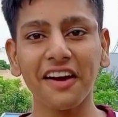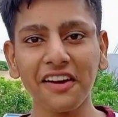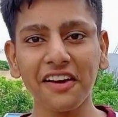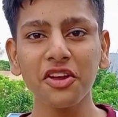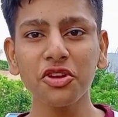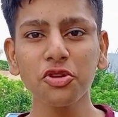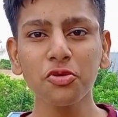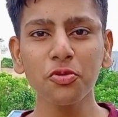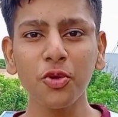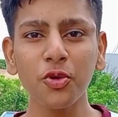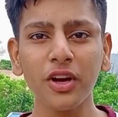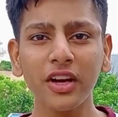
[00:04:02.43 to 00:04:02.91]

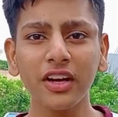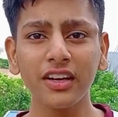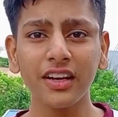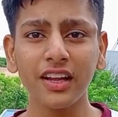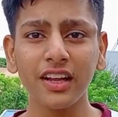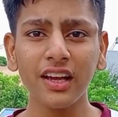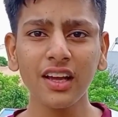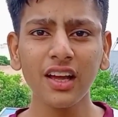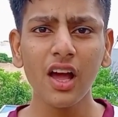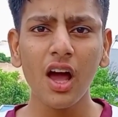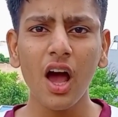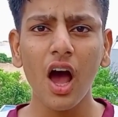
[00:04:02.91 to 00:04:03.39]
अगला जो
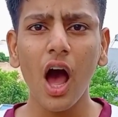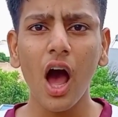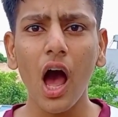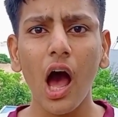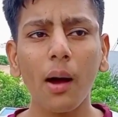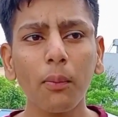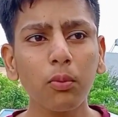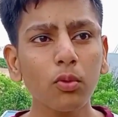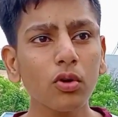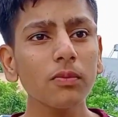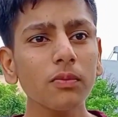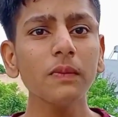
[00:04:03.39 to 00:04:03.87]
पॉइंट है
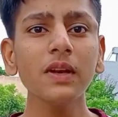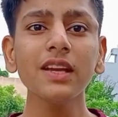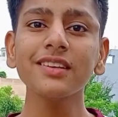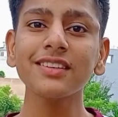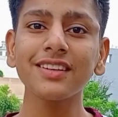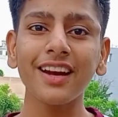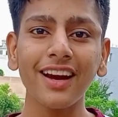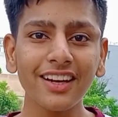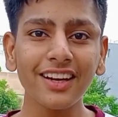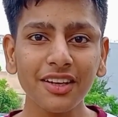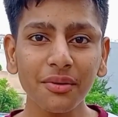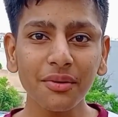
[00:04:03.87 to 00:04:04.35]
आपको
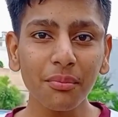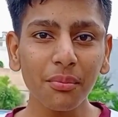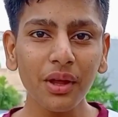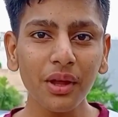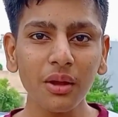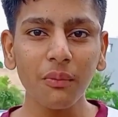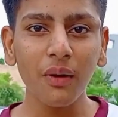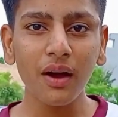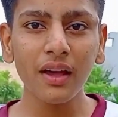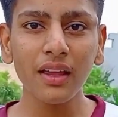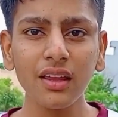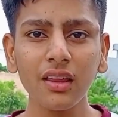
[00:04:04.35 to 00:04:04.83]
अपने स्टार्टअप
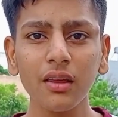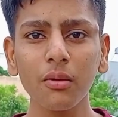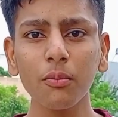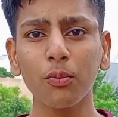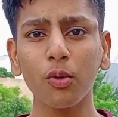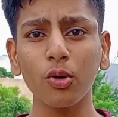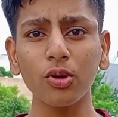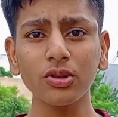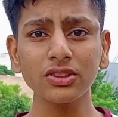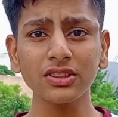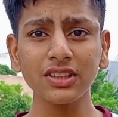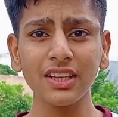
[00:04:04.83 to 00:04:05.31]
में भाई
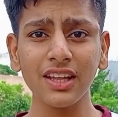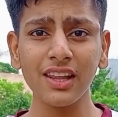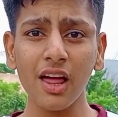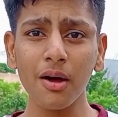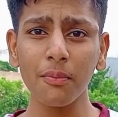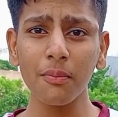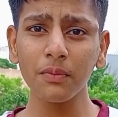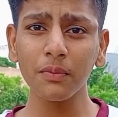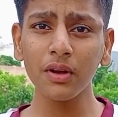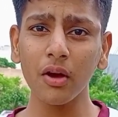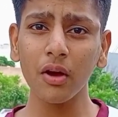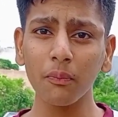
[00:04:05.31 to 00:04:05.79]
बहुत
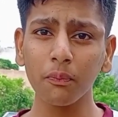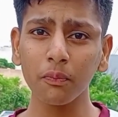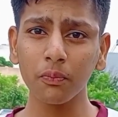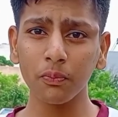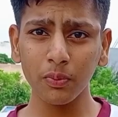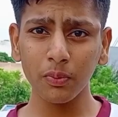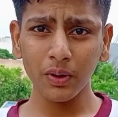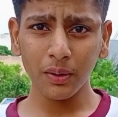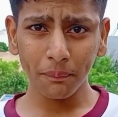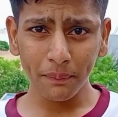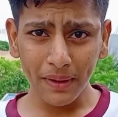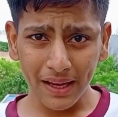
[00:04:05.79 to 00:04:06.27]
ज़्यादा अपने आप
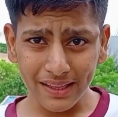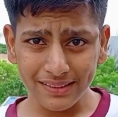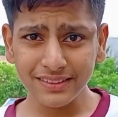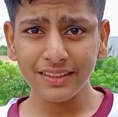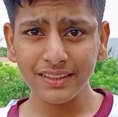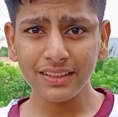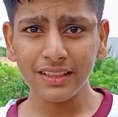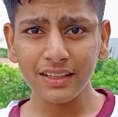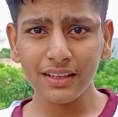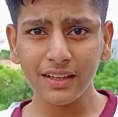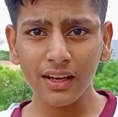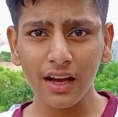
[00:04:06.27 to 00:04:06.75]
पे
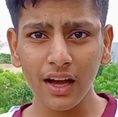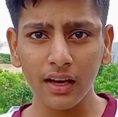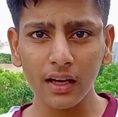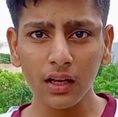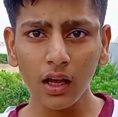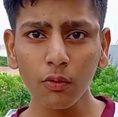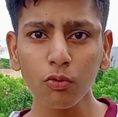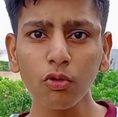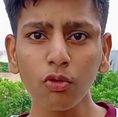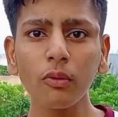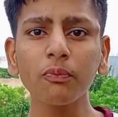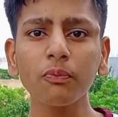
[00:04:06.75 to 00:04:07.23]
पैसे नहीं
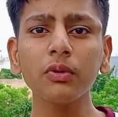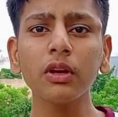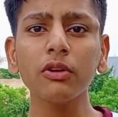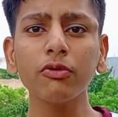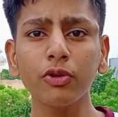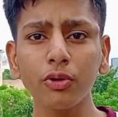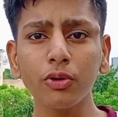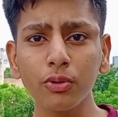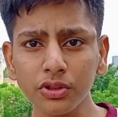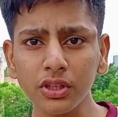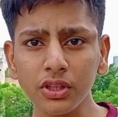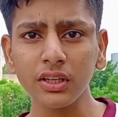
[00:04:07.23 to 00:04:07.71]
लगाने हैं वो
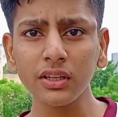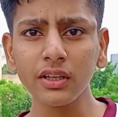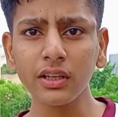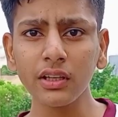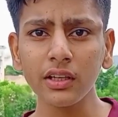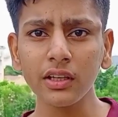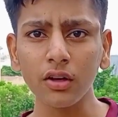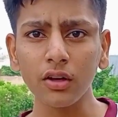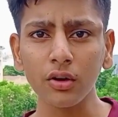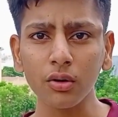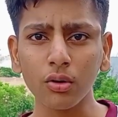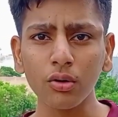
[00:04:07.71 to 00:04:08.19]
अपने फ्यूचर
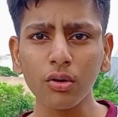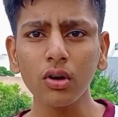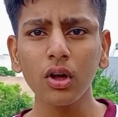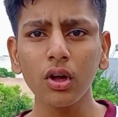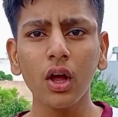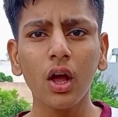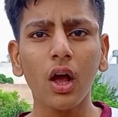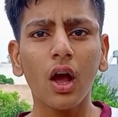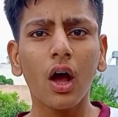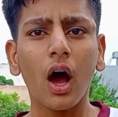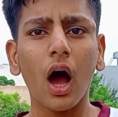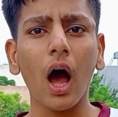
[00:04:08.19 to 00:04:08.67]
के लिए
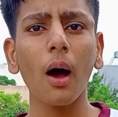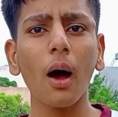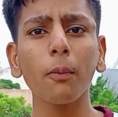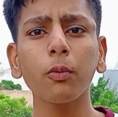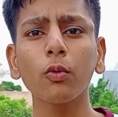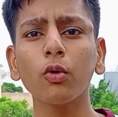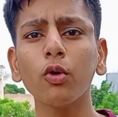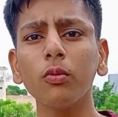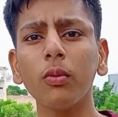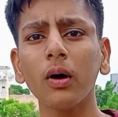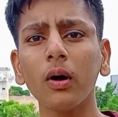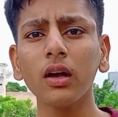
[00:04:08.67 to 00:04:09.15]
रखो
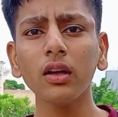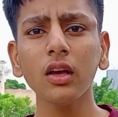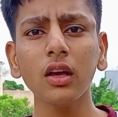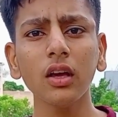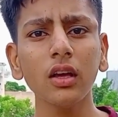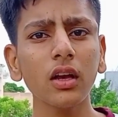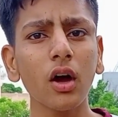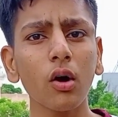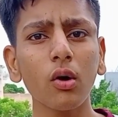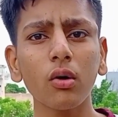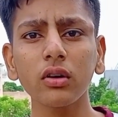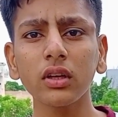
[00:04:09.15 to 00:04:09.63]
आपको भाई
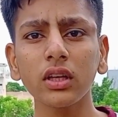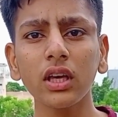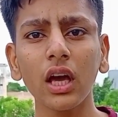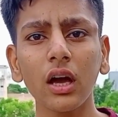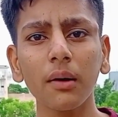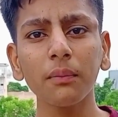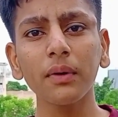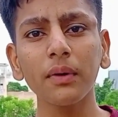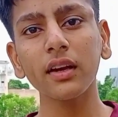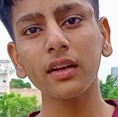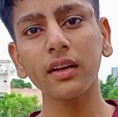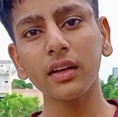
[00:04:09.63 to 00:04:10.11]
ये ना हो
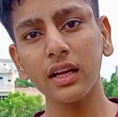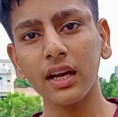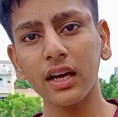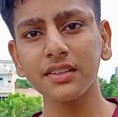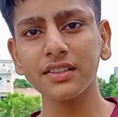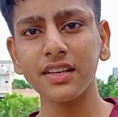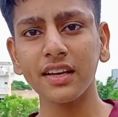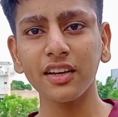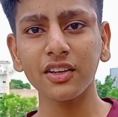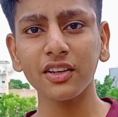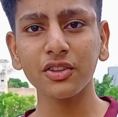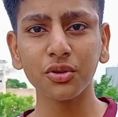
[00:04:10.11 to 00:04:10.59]
कि आपने एक
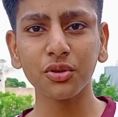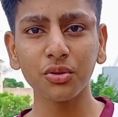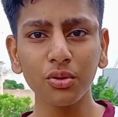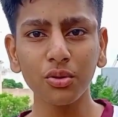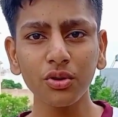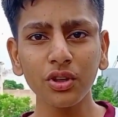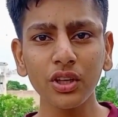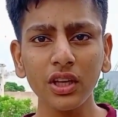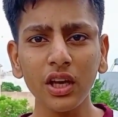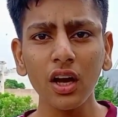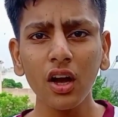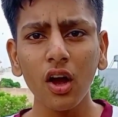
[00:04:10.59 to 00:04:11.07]
नया चैनल
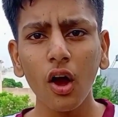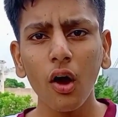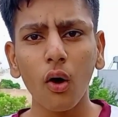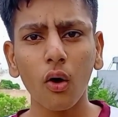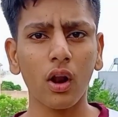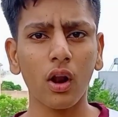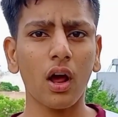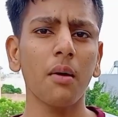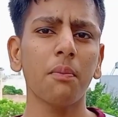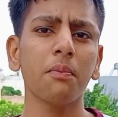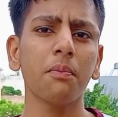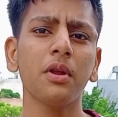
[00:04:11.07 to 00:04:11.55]
शुरू किया
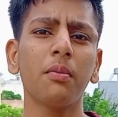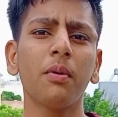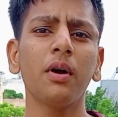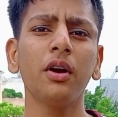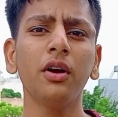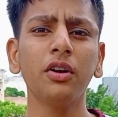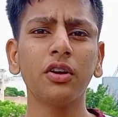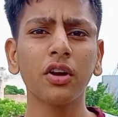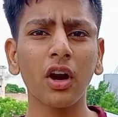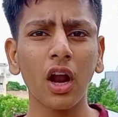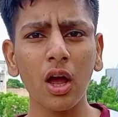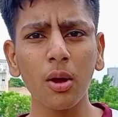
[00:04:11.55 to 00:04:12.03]
और आपने
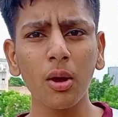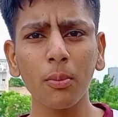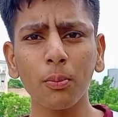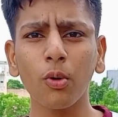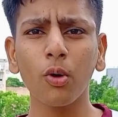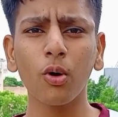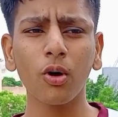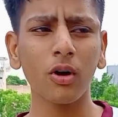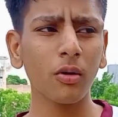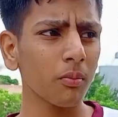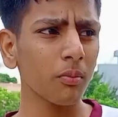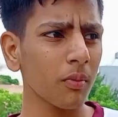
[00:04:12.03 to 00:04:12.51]
भाई
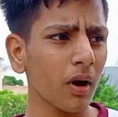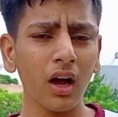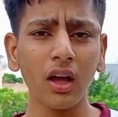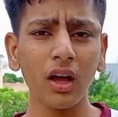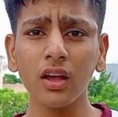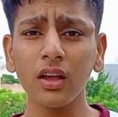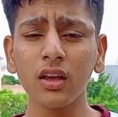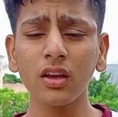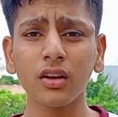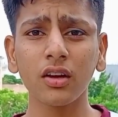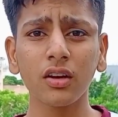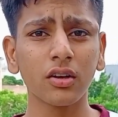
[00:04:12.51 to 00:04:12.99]
ट्राईपोड
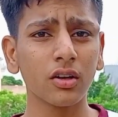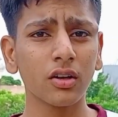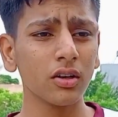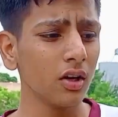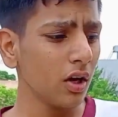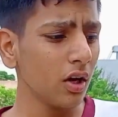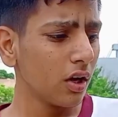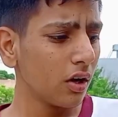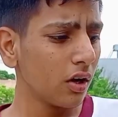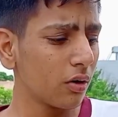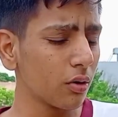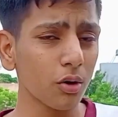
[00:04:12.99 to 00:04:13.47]
माइक
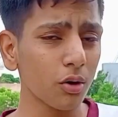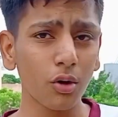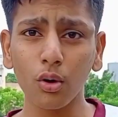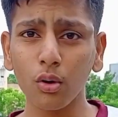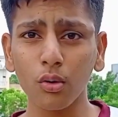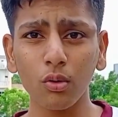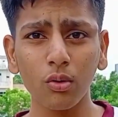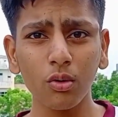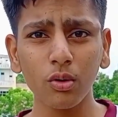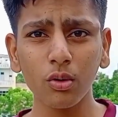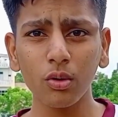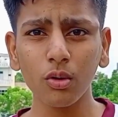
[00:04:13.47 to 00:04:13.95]

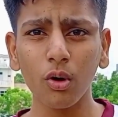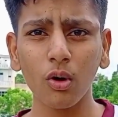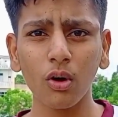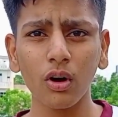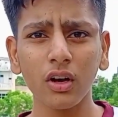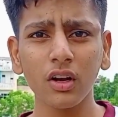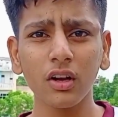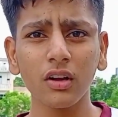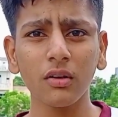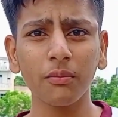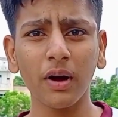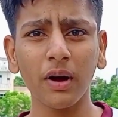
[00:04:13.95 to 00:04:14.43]
ड्रोन
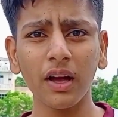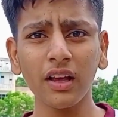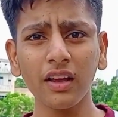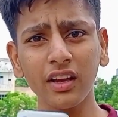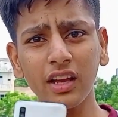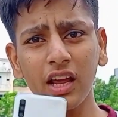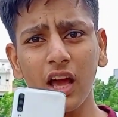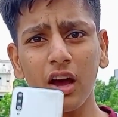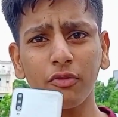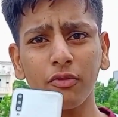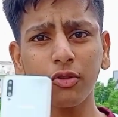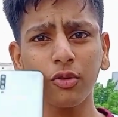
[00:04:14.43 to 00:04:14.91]
और
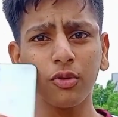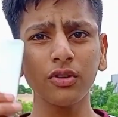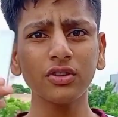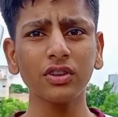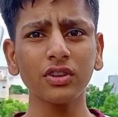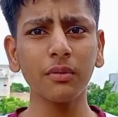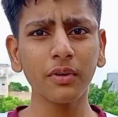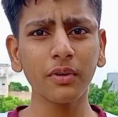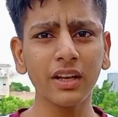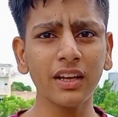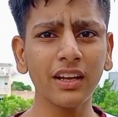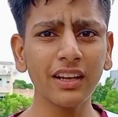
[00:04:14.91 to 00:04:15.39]
भाई नया
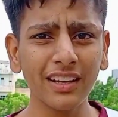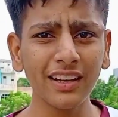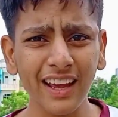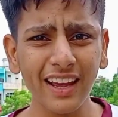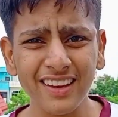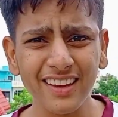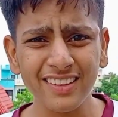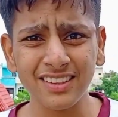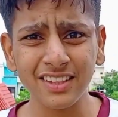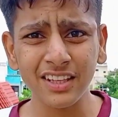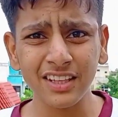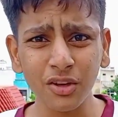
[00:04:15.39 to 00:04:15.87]
फ़ोन सब खरीद
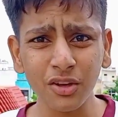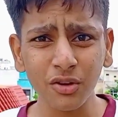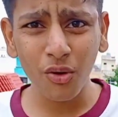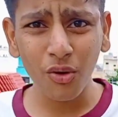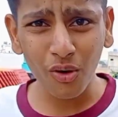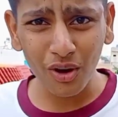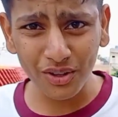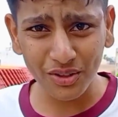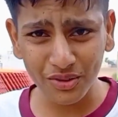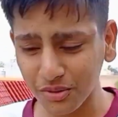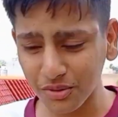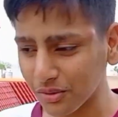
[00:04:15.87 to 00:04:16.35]
लिया
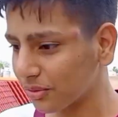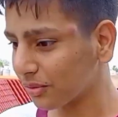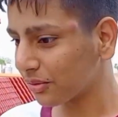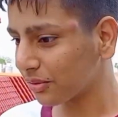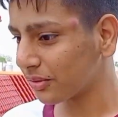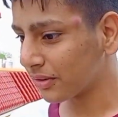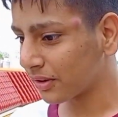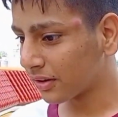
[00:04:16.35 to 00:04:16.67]
इसकी कोई